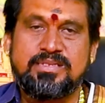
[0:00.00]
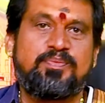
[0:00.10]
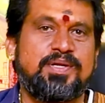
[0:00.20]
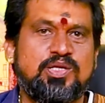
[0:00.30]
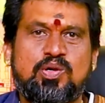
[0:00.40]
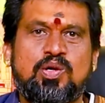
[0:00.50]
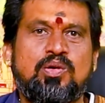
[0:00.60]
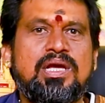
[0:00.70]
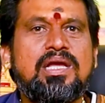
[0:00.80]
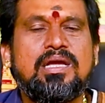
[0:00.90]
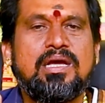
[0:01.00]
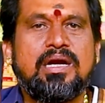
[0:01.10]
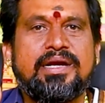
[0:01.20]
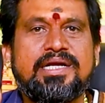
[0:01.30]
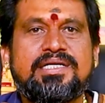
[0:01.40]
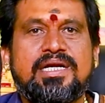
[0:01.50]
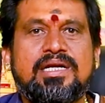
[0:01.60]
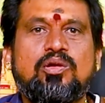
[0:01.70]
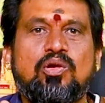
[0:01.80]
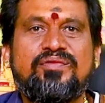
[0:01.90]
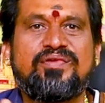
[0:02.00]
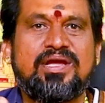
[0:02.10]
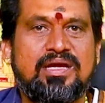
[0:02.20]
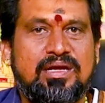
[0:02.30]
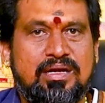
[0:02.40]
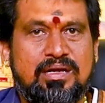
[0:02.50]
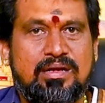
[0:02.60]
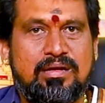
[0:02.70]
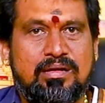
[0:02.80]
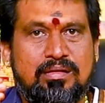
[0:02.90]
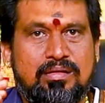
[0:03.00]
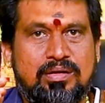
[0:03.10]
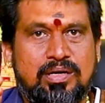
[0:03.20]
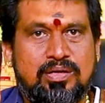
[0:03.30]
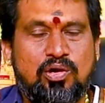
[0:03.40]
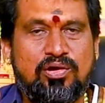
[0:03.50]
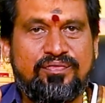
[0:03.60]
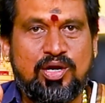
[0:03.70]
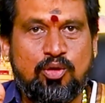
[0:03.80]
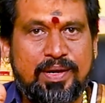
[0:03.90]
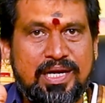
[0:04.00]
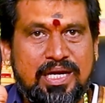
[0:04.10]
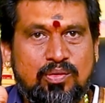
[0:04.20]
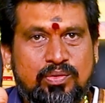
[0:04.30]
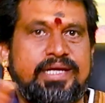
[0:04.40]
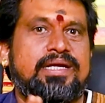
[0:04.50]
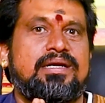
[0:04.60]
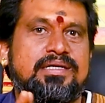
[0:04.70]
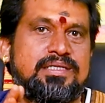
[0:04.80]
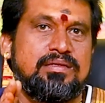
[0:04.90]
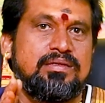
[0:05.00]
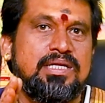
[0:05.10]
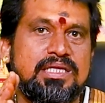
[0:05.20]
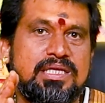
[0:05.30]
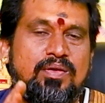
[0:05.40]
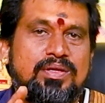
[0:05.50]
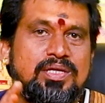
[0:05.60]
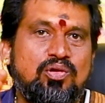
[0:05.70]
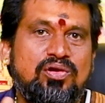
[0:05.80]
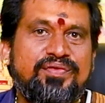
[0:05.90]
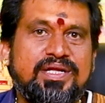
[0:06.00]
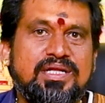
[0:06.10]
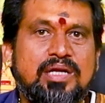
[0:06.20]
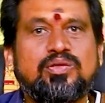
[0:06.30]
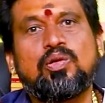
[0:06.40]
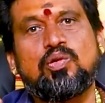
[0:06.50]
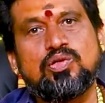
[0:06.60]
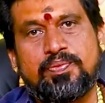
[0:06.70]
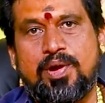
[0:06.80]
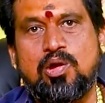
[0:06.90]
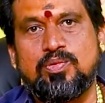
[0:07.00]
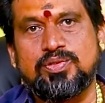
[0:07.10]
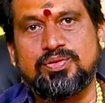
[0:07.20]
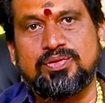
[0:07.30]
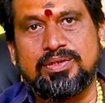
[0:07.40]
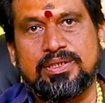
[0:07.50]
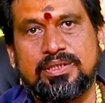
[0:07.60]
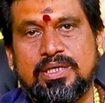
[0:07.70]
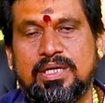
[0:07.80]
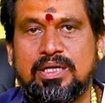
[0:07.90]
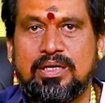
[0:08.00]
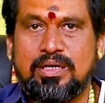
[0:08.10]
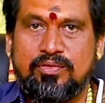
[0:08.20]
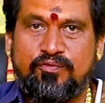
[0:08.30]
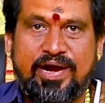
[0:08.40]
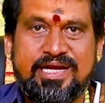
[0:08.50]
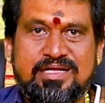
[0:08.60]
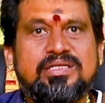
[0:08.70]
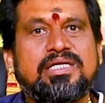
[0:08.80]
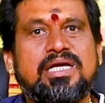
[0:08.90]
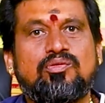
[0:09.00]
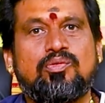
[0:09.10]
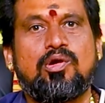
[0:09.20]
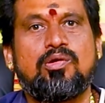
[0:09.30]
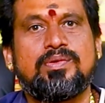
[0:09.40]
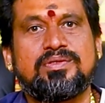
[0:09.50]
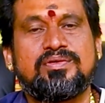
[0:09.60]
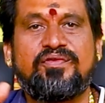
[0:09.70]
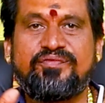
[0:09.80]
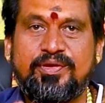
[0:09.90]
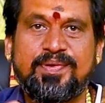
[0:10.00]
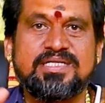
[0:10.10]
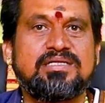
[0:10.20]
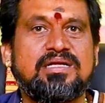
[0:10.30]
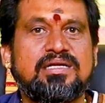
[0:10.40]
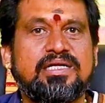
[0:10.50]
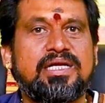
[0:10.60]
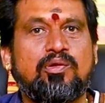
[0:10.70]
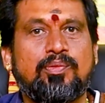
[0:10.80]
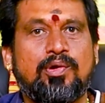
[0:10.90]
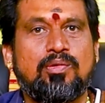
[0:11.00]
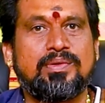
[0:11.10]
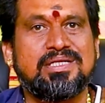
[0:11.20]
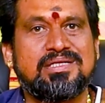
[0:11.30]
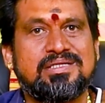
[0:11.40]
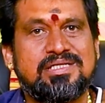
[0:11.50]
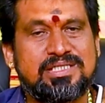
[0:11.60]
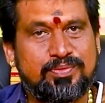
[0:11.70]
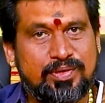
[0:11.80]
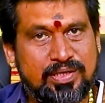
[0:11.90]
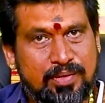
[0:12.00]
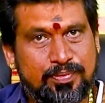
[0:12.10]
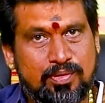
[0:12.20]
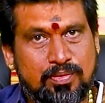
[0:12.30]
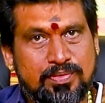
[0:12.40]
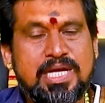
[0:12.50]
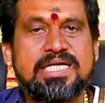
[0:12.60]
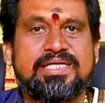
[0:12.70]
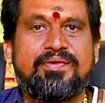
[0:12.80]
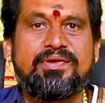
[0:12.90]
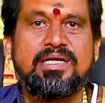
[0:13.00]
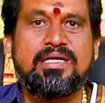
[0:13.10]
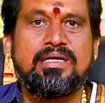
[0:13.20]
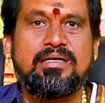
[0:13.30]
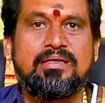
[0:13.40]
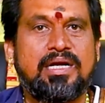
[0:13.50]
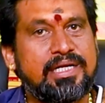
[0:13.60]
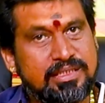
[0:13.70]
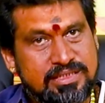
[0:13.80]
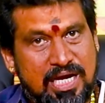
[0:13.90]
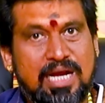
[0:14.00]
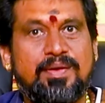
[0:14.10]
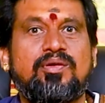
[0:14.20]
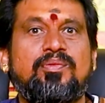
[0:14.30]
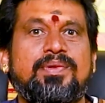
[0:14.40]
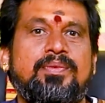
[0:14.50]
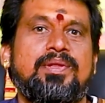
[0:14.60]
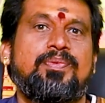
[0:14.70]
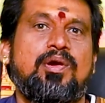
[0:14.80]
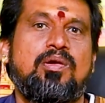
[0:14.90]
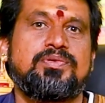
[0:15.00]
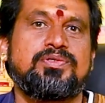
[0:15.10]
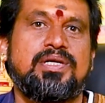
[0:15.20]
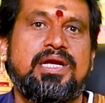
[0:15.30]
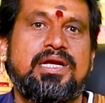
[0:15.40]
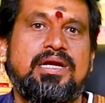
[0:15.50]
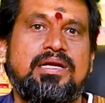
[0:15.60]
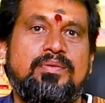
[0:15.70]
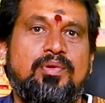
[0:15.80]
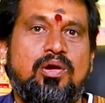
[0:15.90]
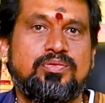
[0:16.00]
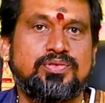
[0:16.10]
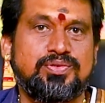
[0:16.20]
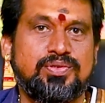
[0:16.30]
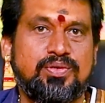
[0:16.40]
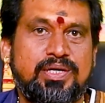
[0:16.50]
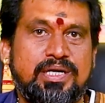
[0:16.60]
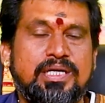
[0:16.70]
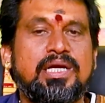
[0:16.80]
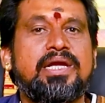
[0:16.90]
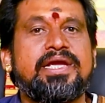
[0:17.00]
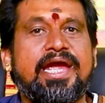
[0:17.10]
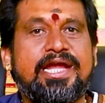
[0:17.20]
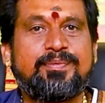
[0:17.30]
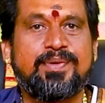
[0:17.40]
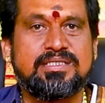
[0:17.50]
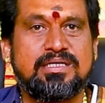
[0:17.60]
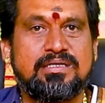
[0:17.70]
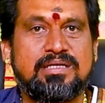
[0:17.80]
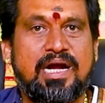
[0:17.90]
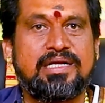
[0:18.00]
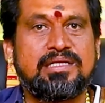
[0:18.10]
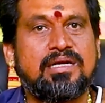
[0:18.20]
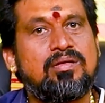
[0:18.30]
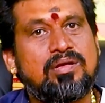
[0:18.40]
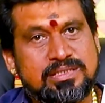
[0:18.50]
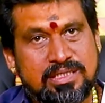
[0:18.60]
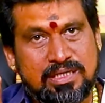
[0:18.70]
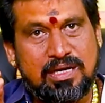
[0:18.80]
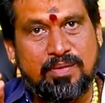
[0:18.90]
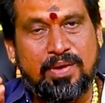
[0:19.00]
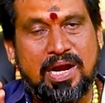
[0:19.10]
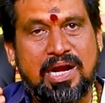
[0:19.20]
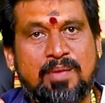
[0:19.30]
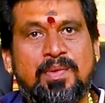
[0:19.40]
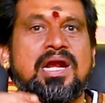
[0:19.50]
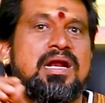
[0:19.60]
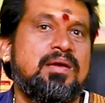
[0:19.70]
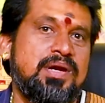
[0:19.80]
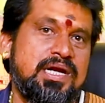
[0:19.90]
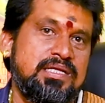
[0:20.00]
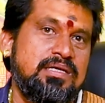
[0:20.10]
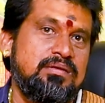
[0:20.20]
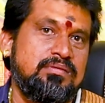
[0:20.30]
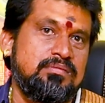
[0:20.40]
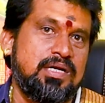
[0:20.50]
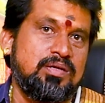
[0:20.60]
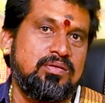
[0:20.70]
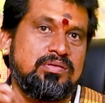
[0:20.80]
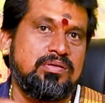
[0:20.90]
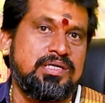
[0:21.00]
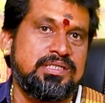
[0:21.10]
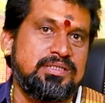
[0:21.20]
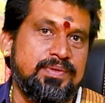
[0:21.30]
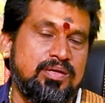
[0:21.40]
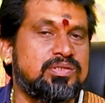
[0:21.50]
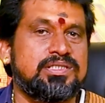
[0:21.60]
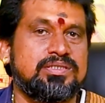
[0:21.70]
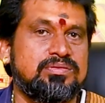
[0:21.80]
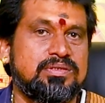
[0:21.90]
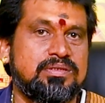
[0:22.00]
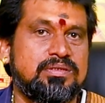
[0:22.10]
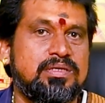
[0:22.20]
సరే ప్రతి ఒక్కరు కూడా డిస్టి అనేది ట్వంటీ ఫైవ్ ట్వంటీ ఫైవ్ లోపలనే ఉంటాయి డిస్టిలు తర్వాత ట్వంటీ ఫైవ్ దాటితే కొంచెం ప్రాబ్లం వస్తుంటుంది ఫార్టీ దాటి ఎక్కువ ప్రాబ్లం అవుతుంది ఫిఫ్టీ పర్సెంట్ దాటి ఎక్కువ ప్రాబ్లం అవుతుంది సిక్స్టీ పర్సెంట్ ఇంకా ప్రాబ్లం సెవెంటీ దాటి ఇంకా చాలా ఎక్కువ పెద్ద పెద్ద ప్రాబ్లమ్స్ వస్తాయి లేని అని ప్రాబ్లమ్స్ వస్తుంటే ఉన్నాయని ఎయిటీ పర్సెంట్ దాటిందనుకో ఖచ్చితంగా మరణ మార్గం అనేది మనకు అదిష్టపరంగా వచ్చేస్తుంది